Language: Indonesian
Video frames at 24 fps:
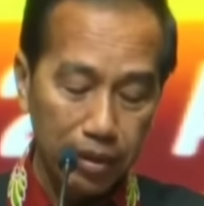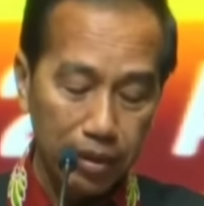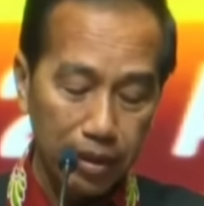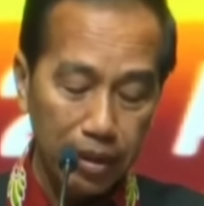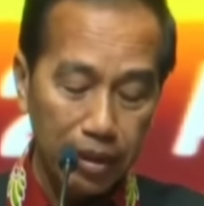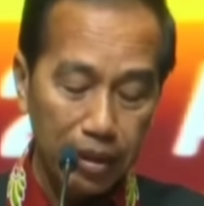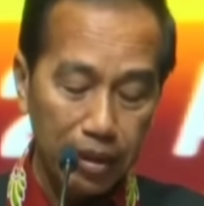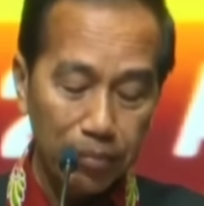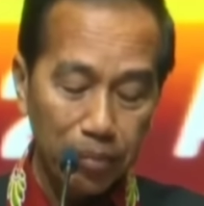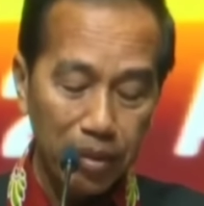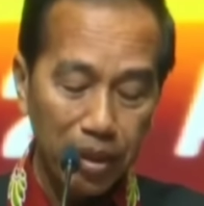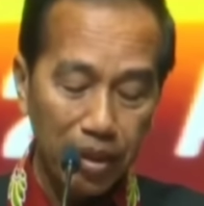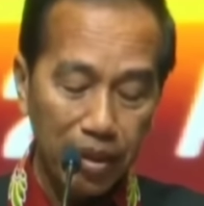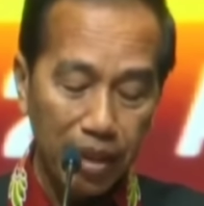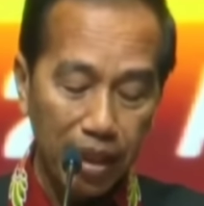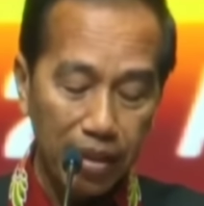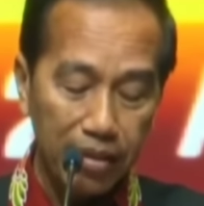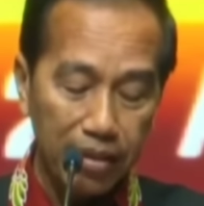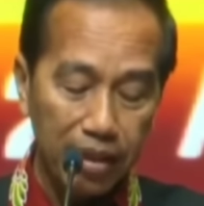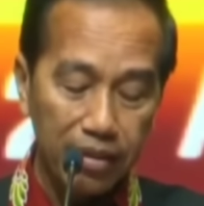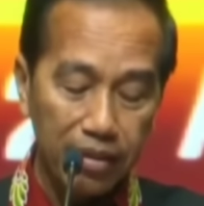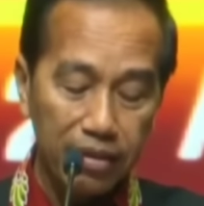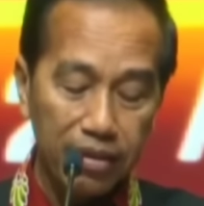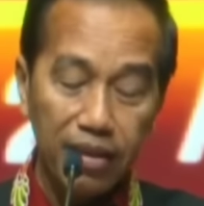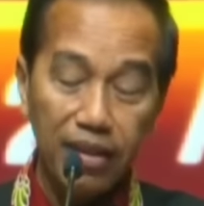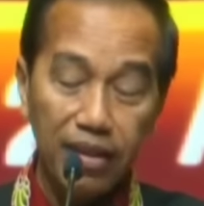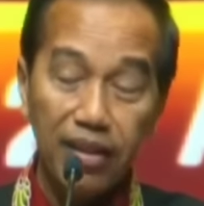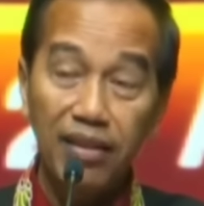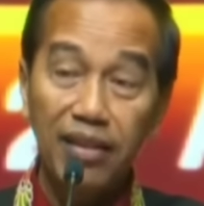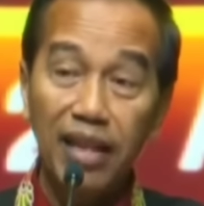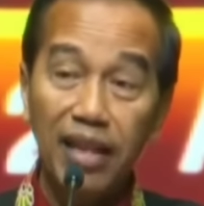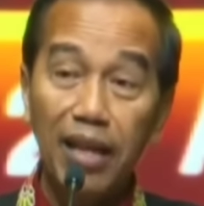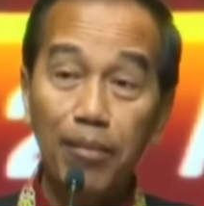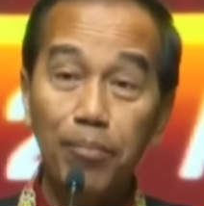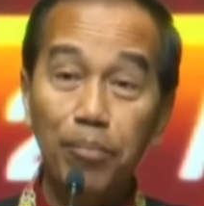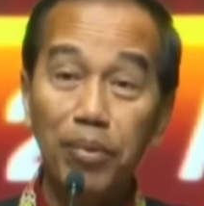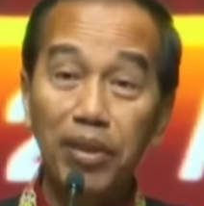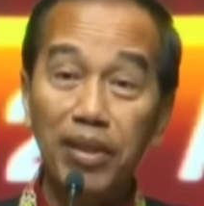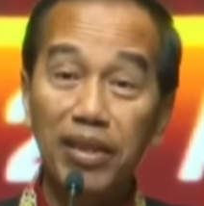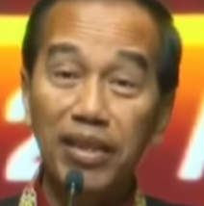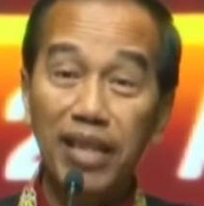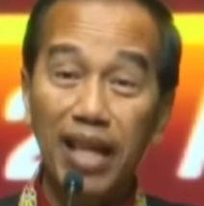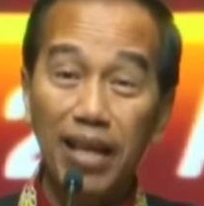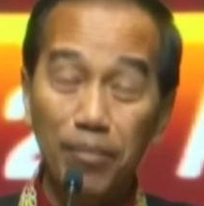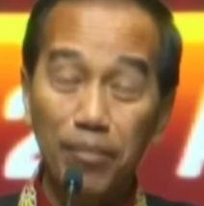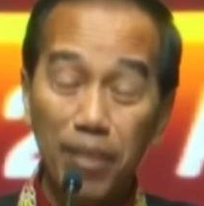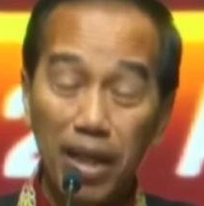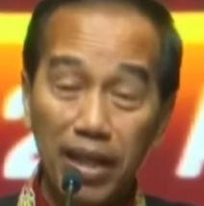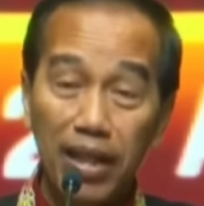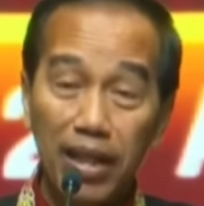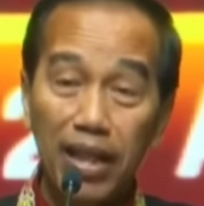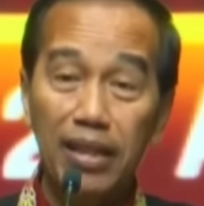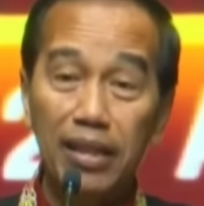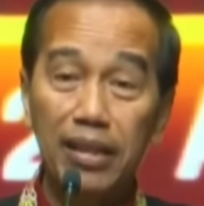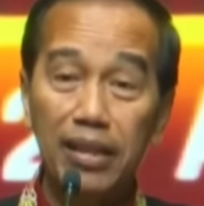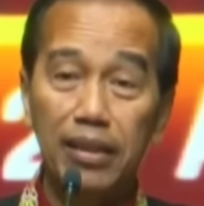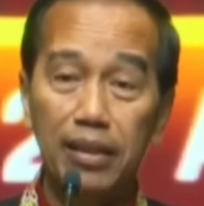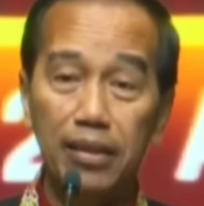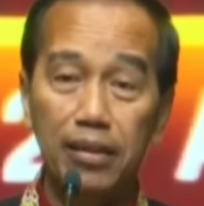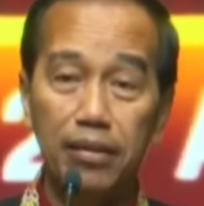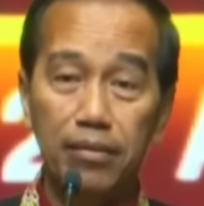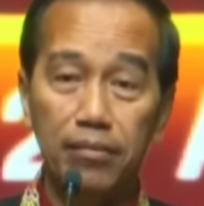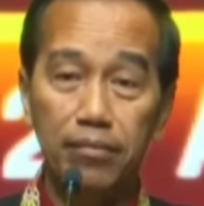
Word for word: Ini pilkada serentak pertama kali.